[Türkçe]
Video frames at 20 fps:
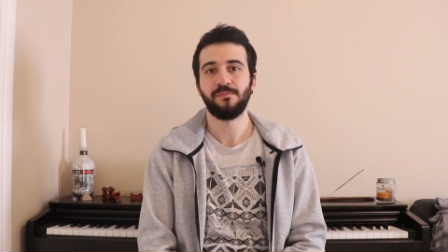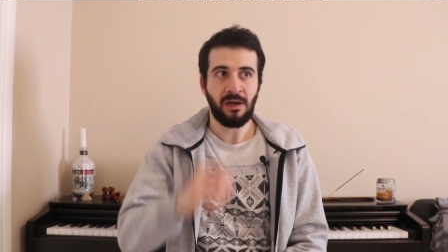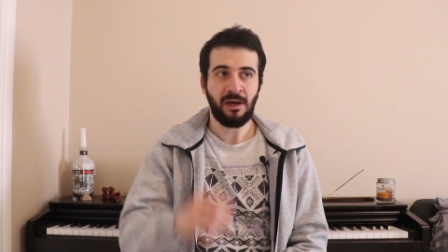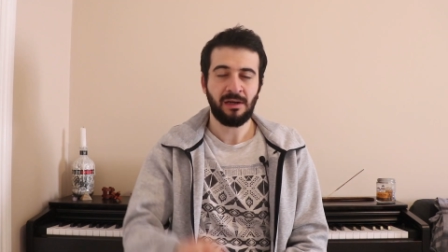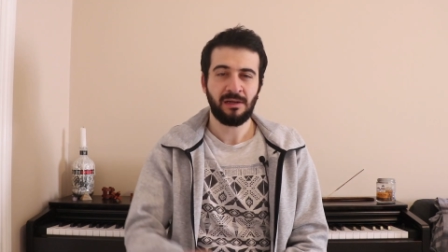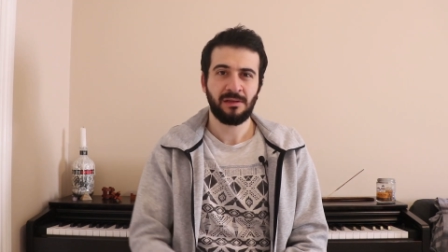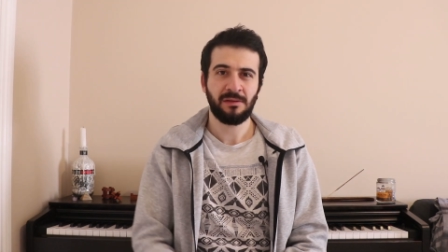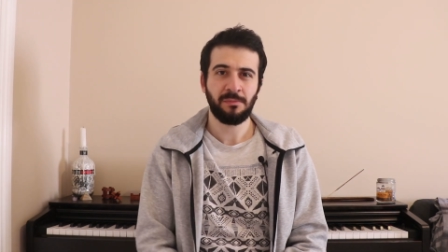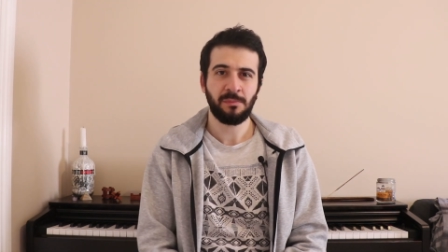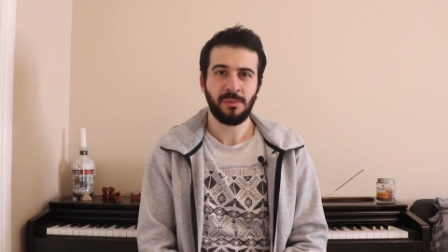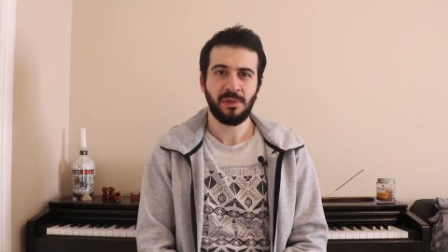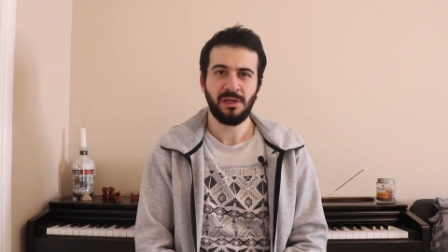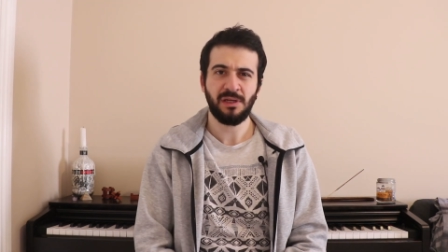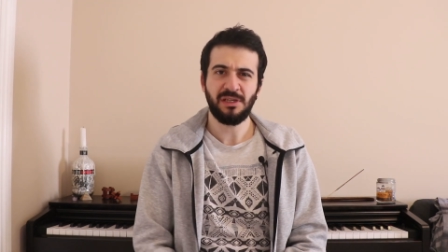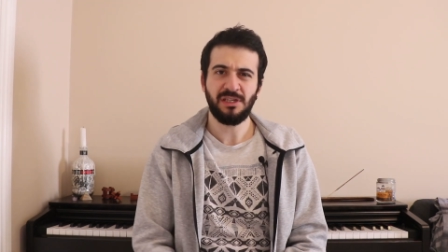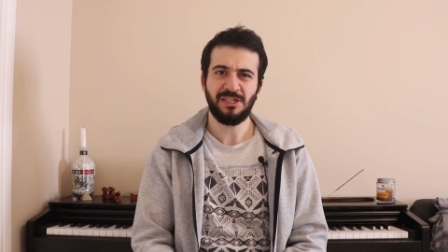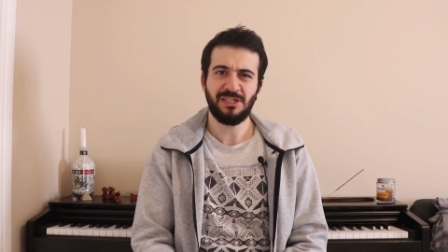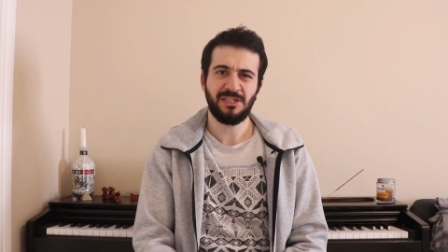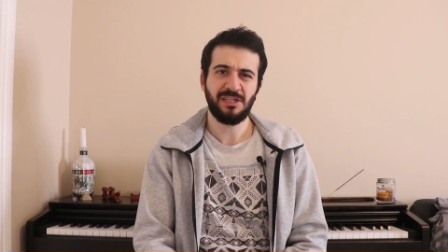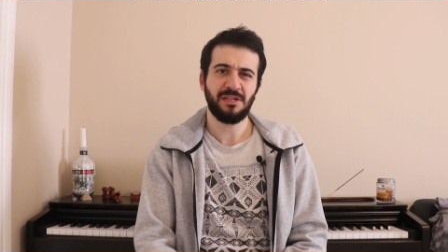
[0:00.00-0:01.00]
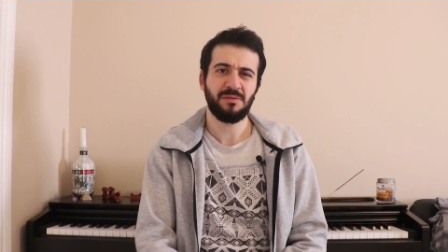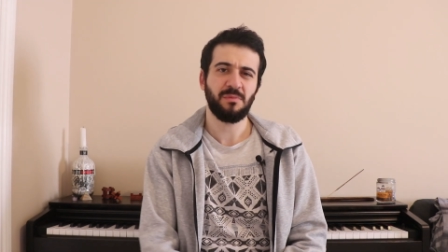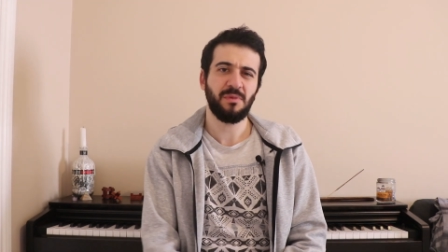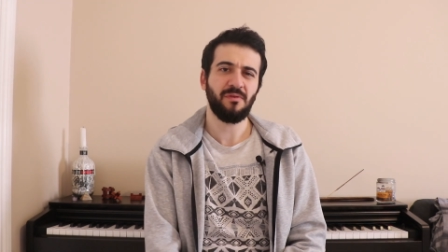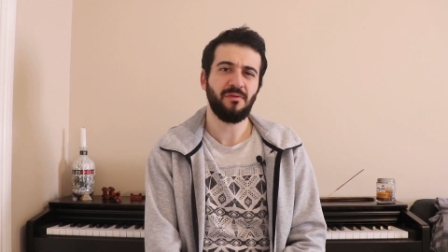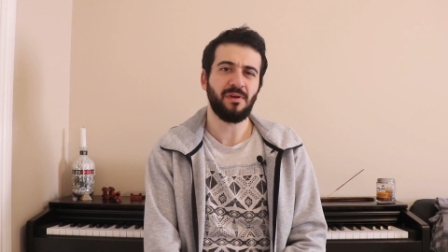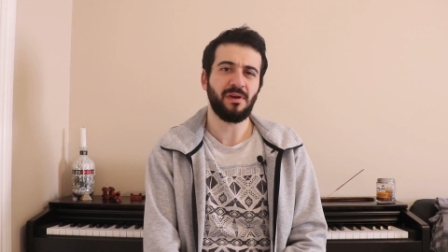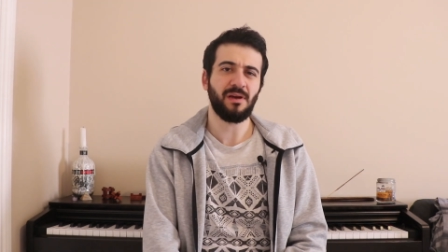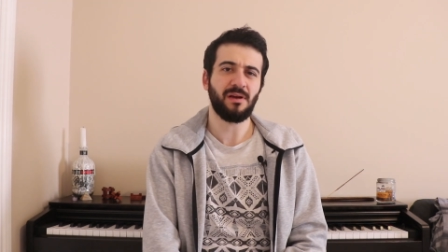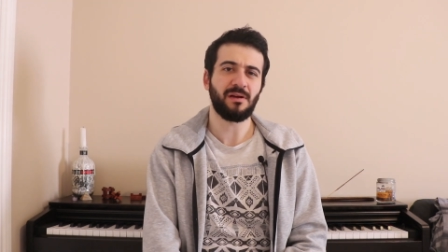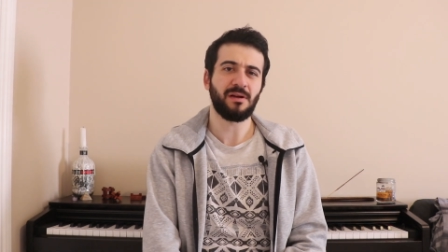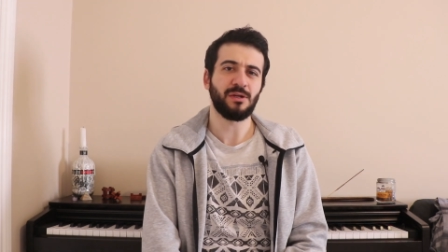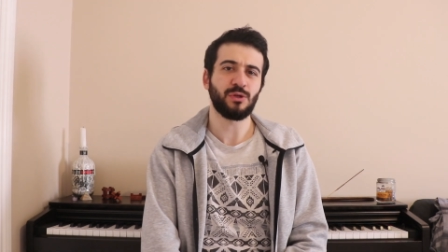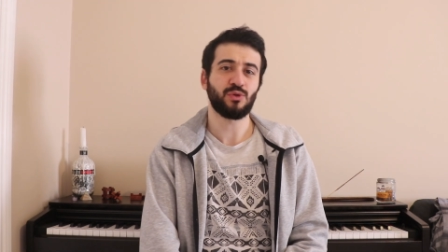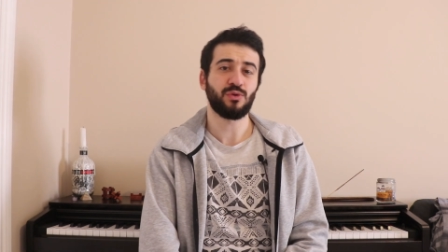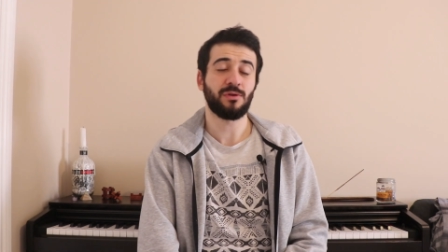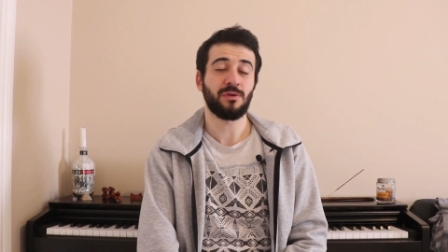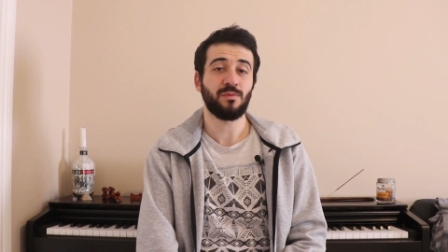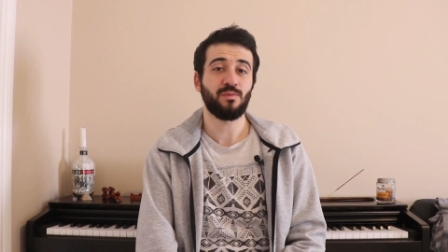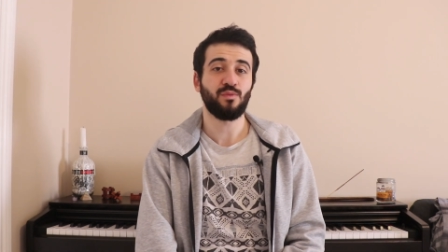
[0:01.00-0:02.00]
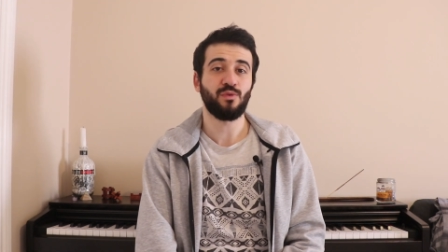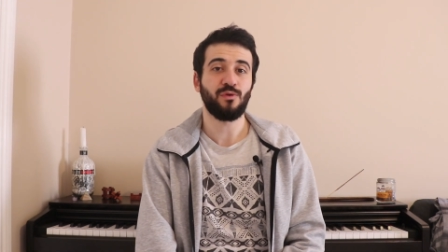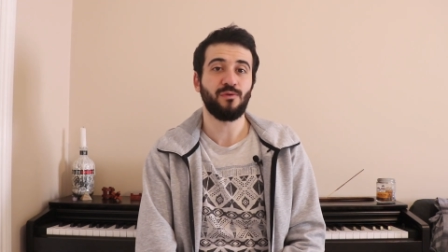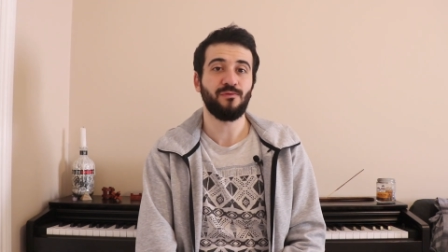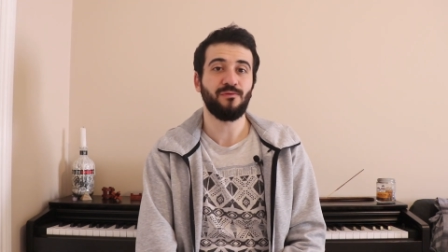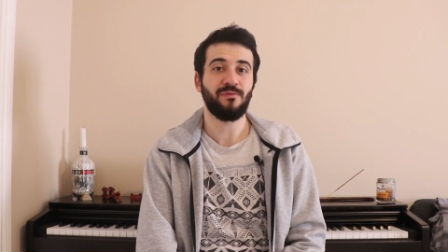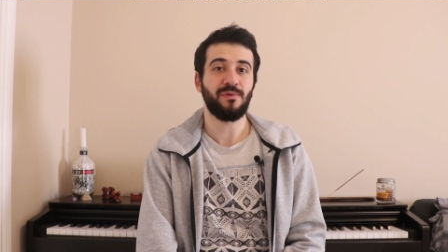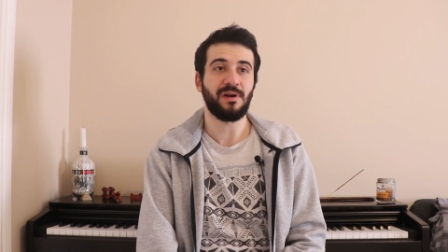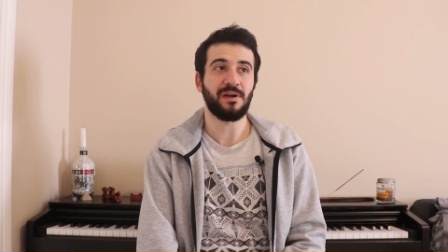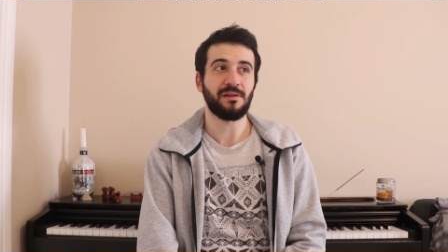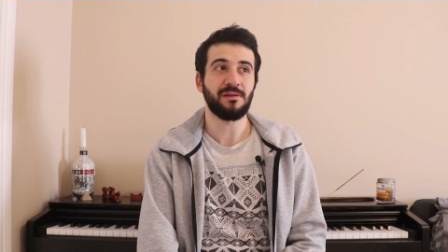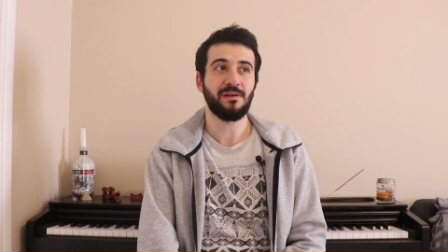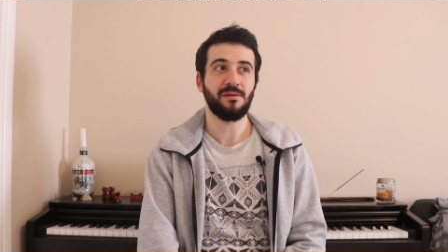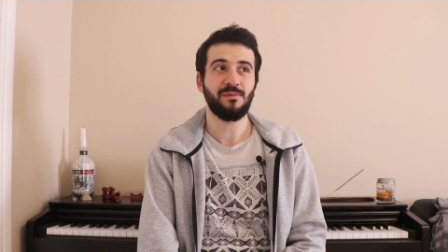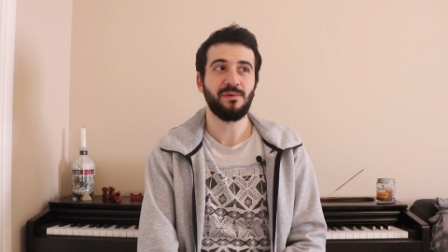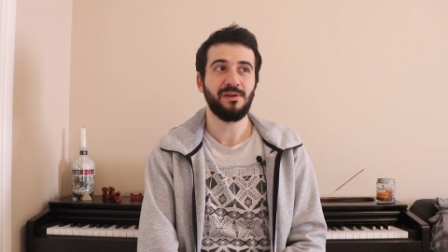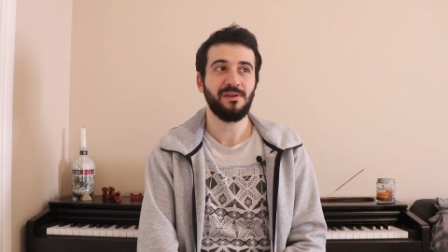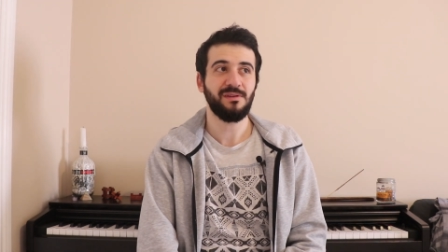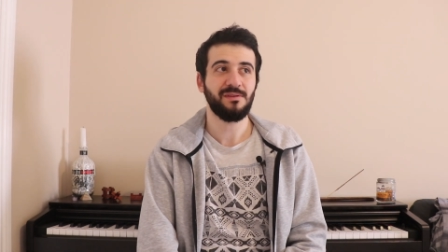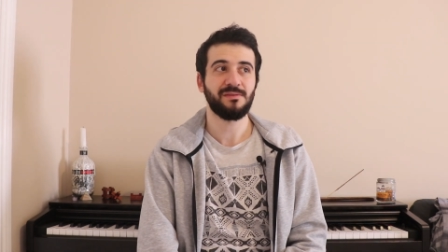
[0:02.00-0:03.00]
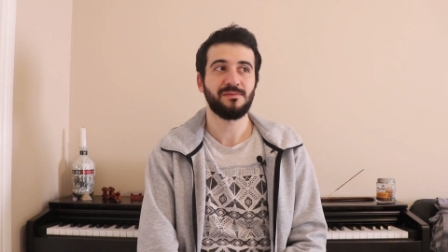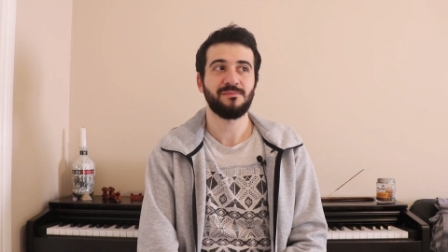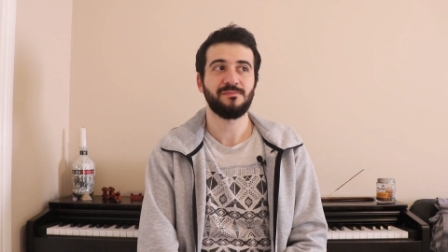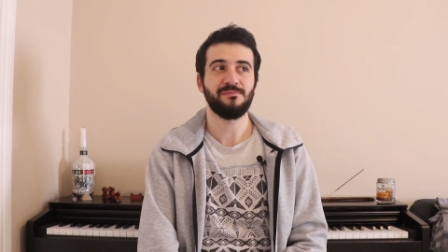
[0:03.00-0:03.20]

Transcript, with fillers: Aklımda işletme veya gastronomi bölümü vardı ama